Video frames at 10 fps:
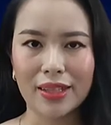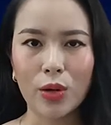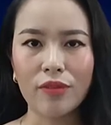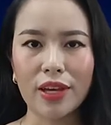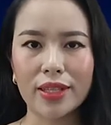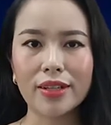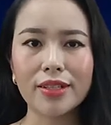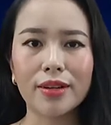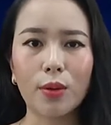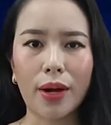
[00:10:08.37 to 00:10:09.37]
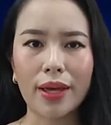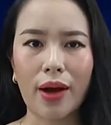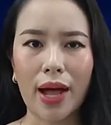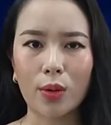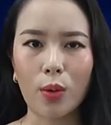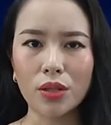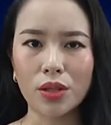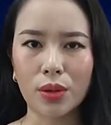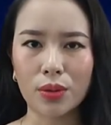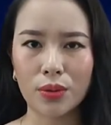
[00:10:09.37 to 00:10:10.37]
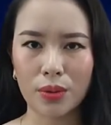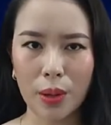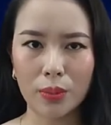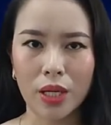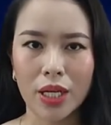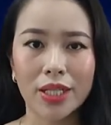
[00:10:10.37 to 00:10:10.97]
Thưa quý vị, Thứ trưởng Ngoại giao Hàn Quốc Cho Yun Dong,